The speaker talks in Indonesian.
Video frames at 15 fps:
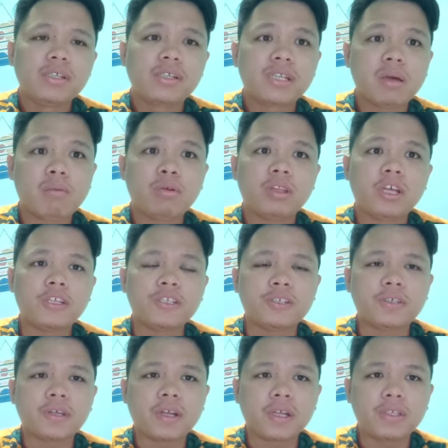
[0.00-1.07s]
sabotaj
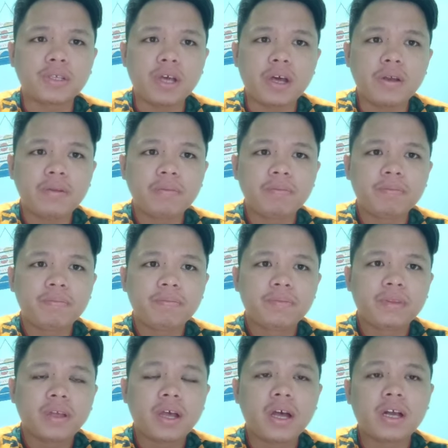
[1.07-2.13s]
kerajaan,
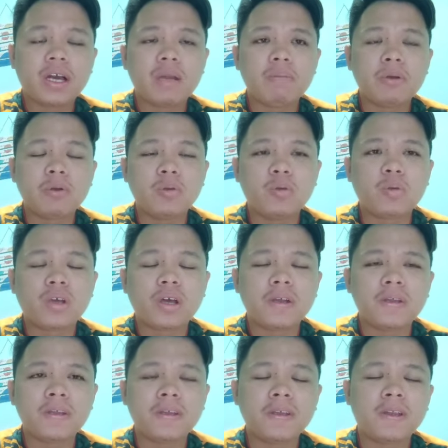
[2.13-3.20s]
akan
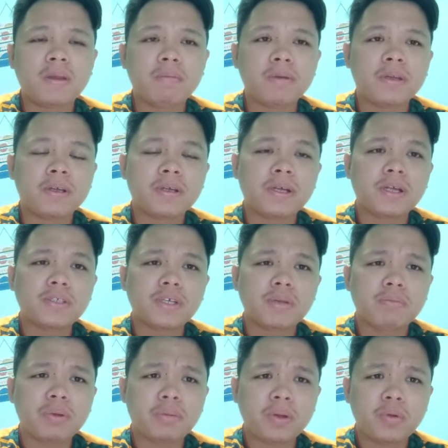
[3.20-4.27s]
mengundurkan diri daripada
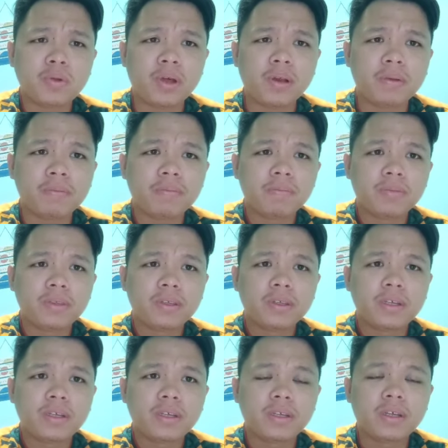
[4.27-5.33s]
kerajaan perpaduan?
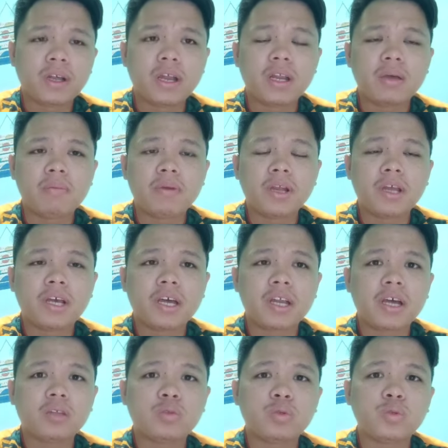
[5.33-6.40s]
Kerana mereka
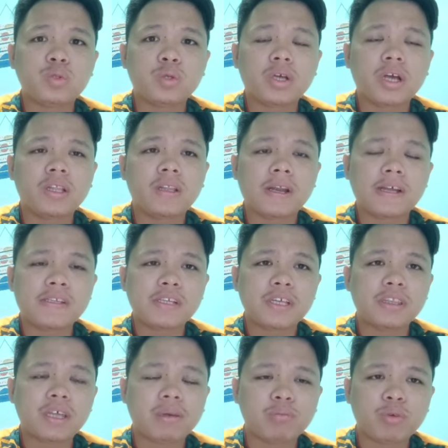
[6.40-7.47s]
nak tunjukkan
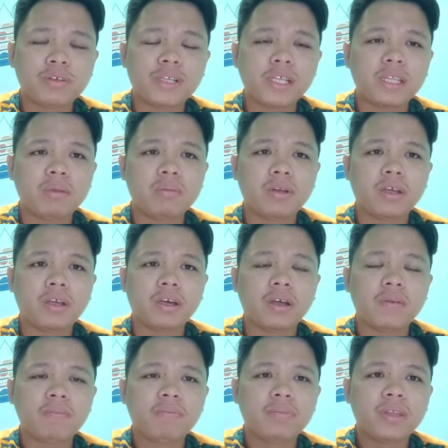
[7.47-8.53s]
rasa tak puas hati
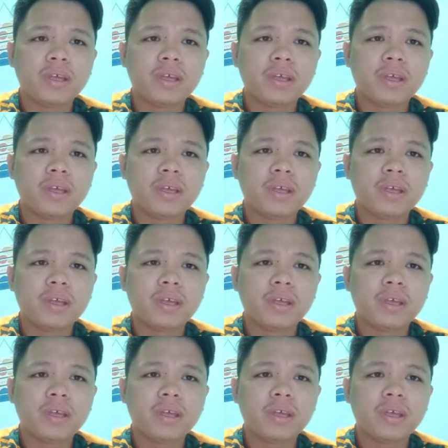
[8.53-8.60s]
mereka.